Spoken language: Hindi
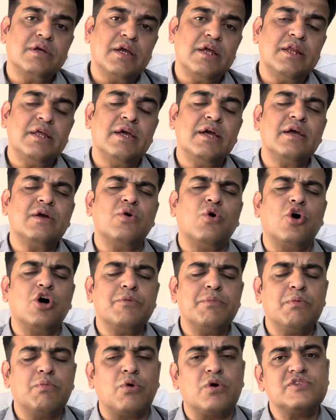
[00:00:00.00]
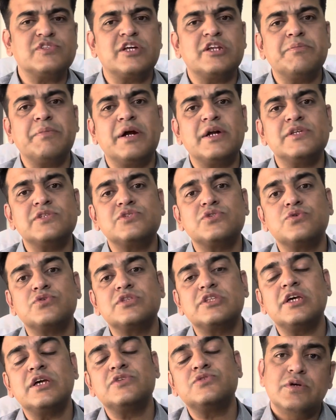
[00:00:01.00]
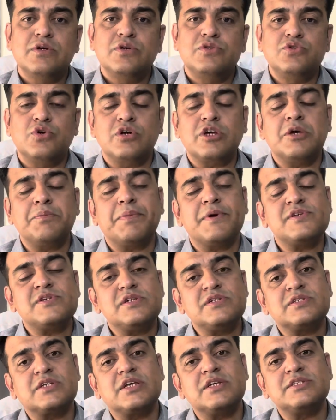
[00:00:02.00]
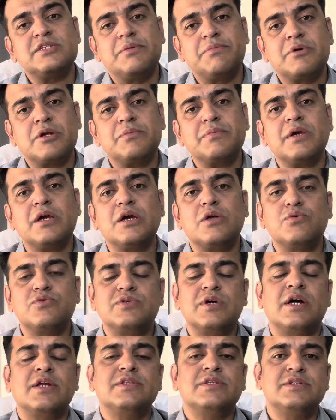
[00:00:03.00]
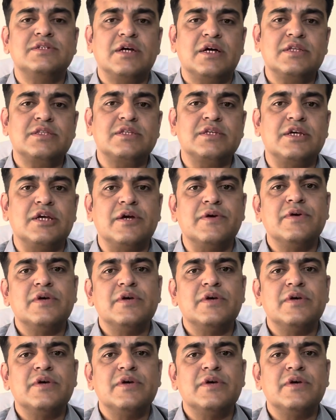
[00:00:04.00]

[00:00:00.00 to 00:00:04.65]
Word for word: के लिए और भी बहुत सारी मेडिसिन होती है जो कि पेशेंट्स के सिम्टम के अनुसार दी जाती है